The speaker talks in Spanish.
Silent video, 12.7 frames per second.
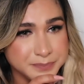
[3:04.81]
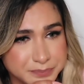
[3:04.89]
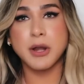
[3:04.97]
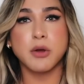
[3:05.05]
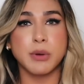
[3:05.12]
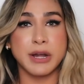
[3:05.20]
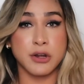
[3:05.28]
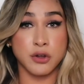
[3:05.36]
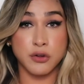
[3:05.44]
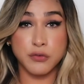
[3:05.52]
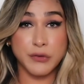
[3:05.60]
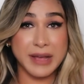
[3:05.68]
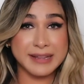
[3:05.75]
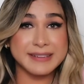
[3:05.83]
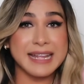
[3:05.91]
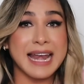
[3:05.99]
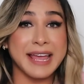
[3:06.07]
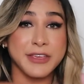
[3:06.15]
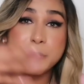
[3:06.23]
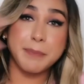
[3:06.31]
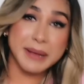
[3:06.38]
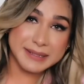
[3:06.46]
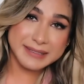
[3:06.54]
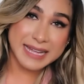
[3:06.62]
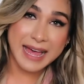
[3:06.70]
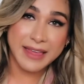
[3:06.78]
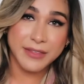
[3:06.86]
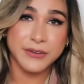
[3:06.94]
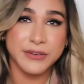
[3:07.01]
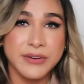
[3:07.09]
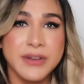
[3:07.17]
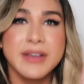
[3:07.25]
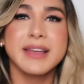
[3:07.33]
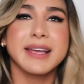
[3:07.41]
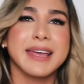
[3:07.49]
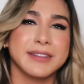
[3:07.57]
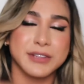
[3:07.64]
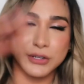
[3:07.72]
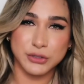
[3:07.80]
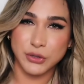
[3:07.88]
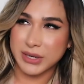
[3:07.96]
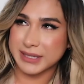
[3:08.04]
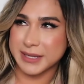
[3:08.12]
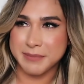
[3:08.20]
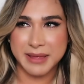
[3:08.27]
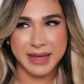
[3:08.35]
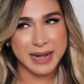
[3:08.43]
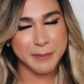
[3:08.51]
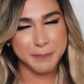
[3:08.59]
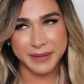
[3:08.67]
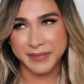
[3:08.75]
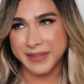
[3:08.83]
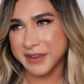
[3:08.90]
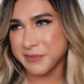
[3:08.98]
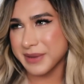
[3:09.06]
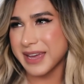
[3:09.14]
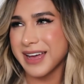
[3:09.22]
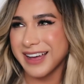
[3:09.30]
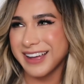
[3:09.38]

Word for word: Pero bueno, no fue hasta el año pasado que entró todo el tema de la pandemia